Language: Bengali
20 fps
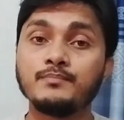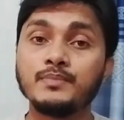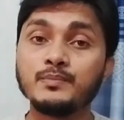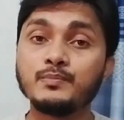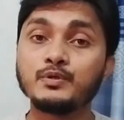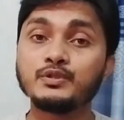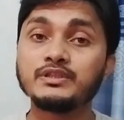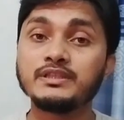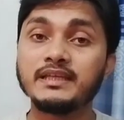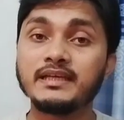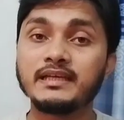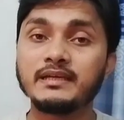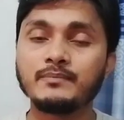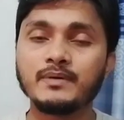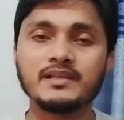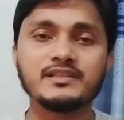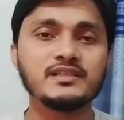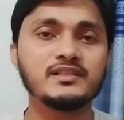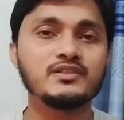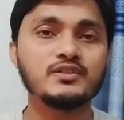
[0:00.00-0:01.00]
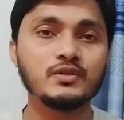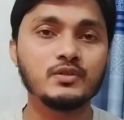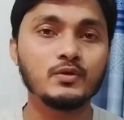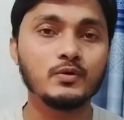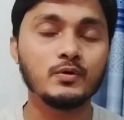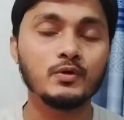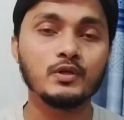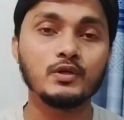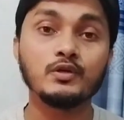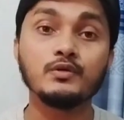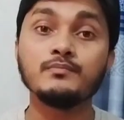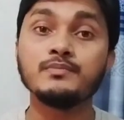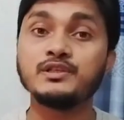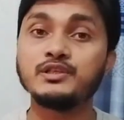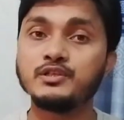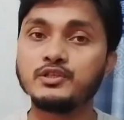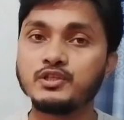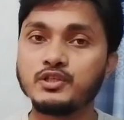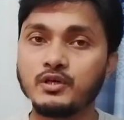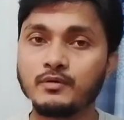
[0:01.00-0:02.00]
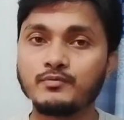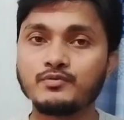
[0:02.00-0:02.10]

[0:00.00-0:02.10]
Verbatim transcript: বিপদ থেকে বাঁচার জন্য হলেও ভিডিওটি